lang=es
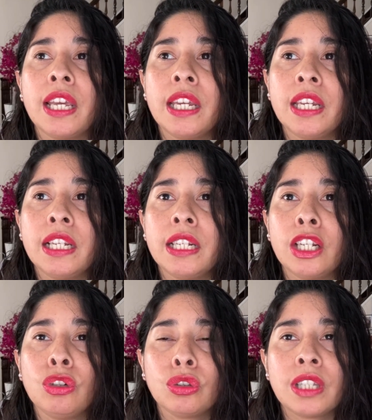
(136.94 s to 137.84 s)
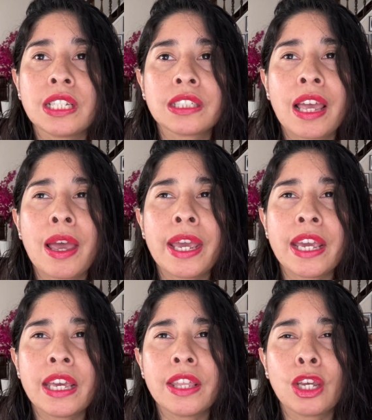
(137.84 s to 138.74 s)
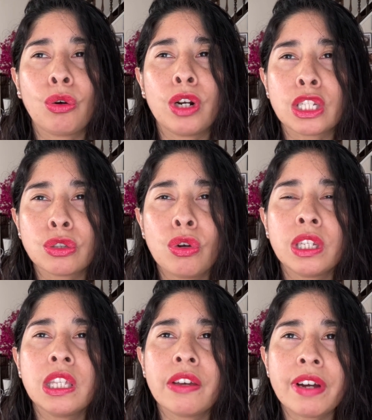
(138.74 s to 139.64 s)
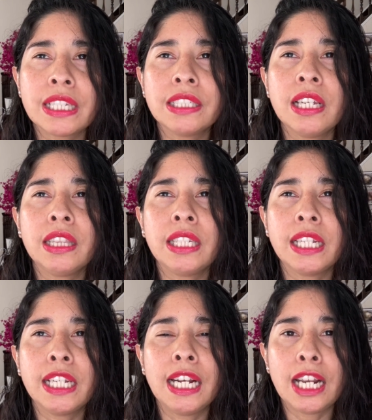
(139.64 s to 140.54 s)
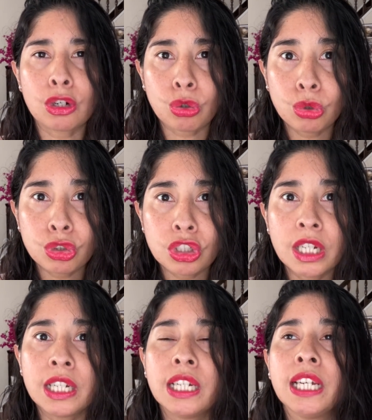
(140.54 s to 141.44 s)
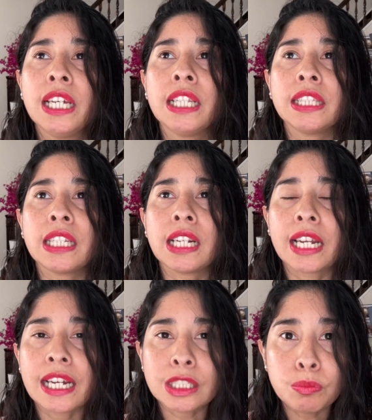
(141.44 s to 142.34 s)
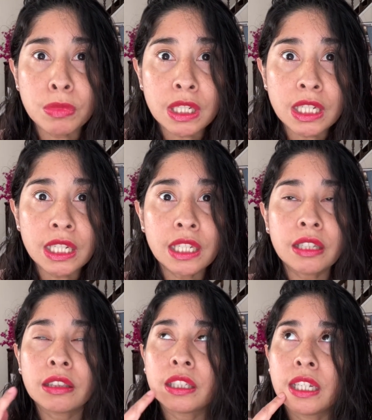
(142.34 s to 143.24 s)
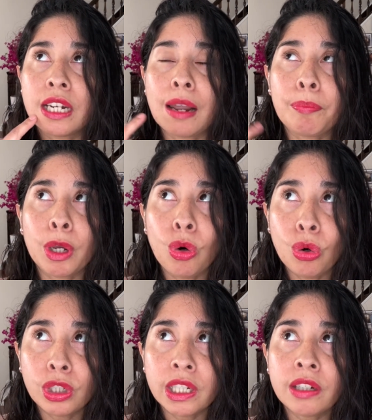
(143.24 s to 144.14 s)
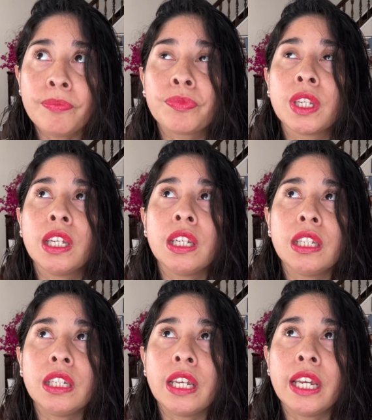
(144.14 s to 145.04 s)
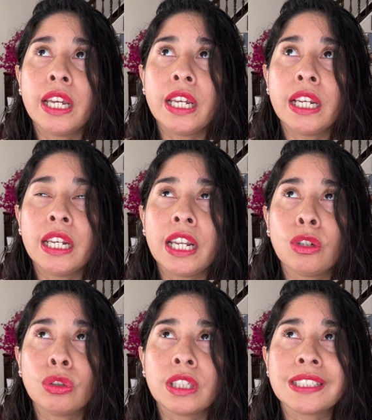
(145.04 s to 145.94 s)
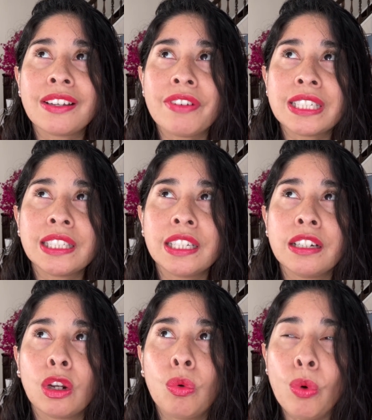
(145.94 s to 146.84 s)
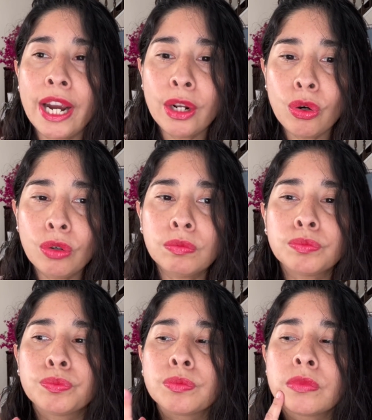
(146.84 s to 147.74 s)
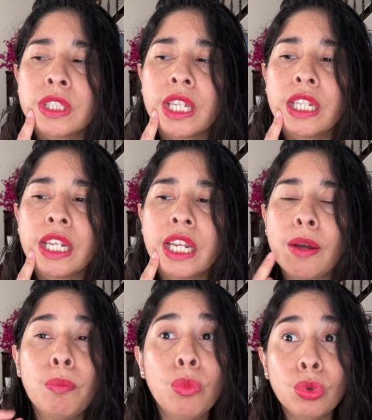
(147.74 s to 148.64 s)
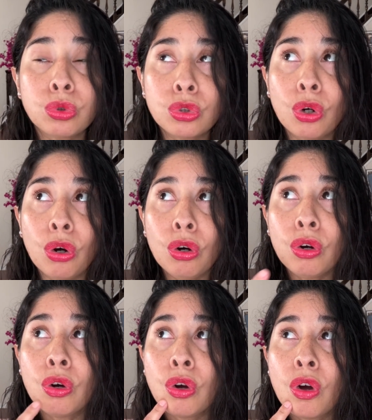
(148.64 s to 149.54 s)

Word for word: En las notas de corazón y de base tiene la rosa, tiene el jazmín, tiene la peonia en las notas de base tiene el cuero, tiene musgo,